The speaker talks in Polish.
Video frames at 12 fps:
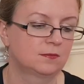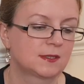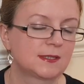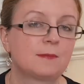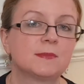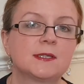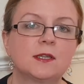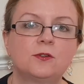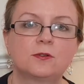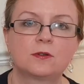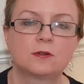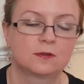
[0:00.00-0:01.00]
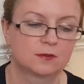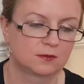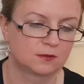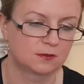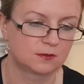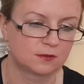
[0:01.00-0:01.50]
sam senior
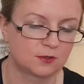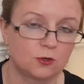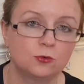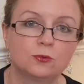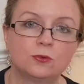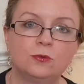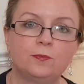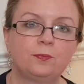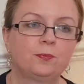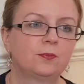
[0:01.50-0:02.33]
y, rodu,